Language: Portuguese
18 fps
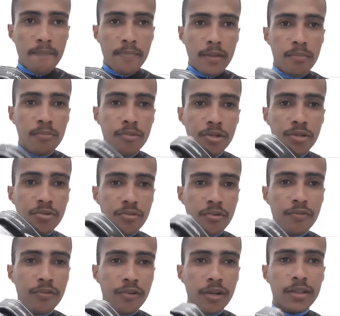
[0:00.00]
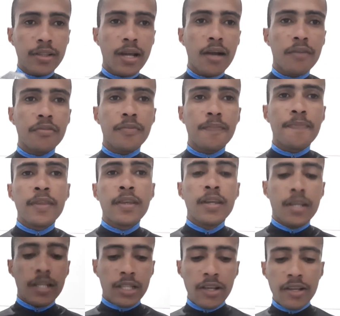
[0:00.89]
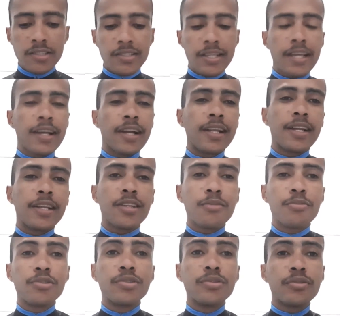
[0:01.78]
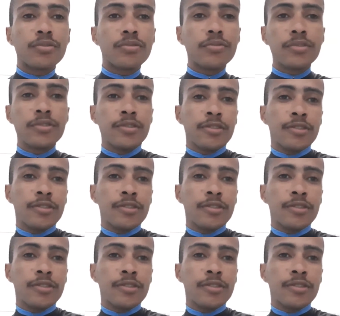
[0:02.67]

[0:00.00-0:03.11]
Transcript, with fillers: muito confortável. Então é isso aí, galera. Tamo junto.